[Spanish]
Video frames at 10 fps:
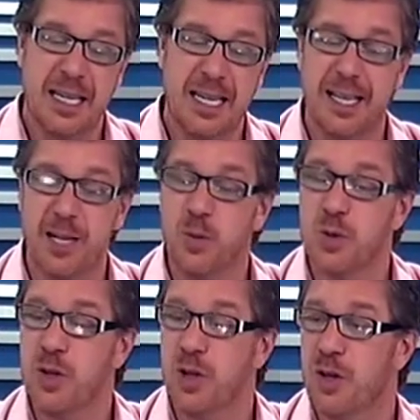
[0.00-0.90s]
cada
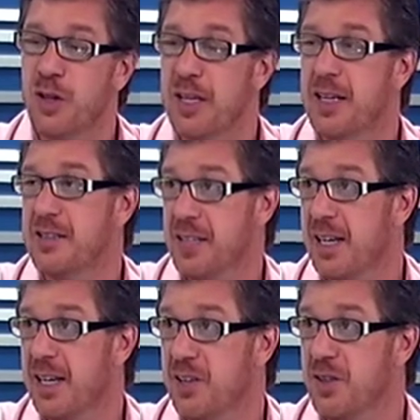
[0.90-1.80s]
uno de los días
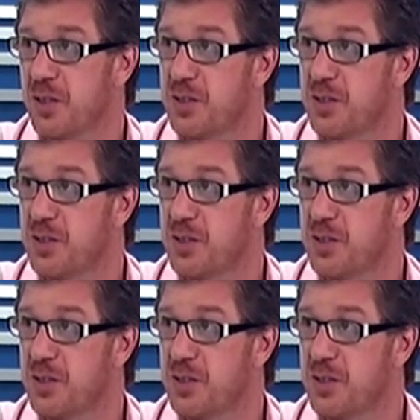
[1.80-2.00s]
cierra con